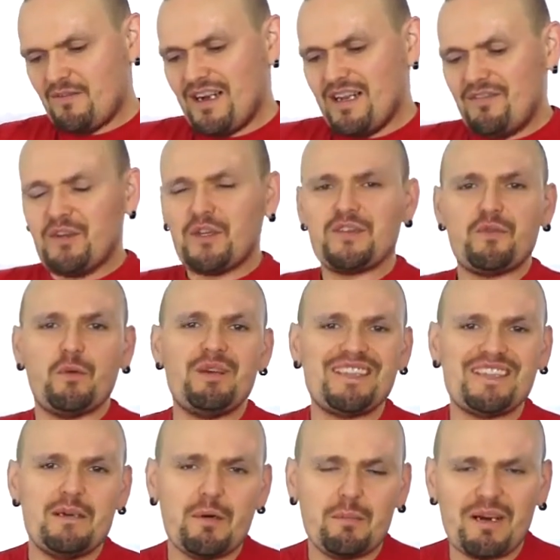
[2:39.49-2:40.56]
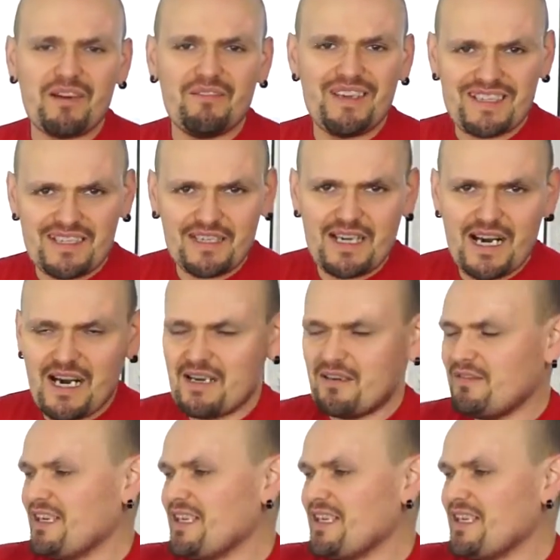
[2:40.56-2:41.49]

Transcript: Weil würde ich es für mich selber machen, wäre es egal,